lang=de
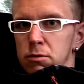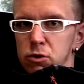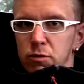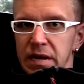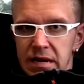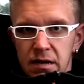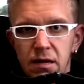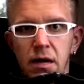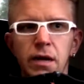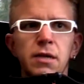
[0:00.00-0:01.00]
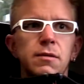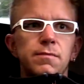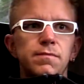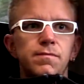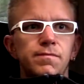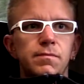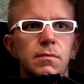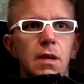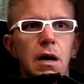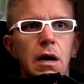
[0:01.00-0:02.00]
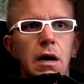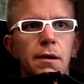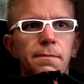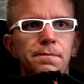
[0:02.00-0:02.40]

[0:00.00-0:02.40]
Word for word: zum Ende geneigt. Ah.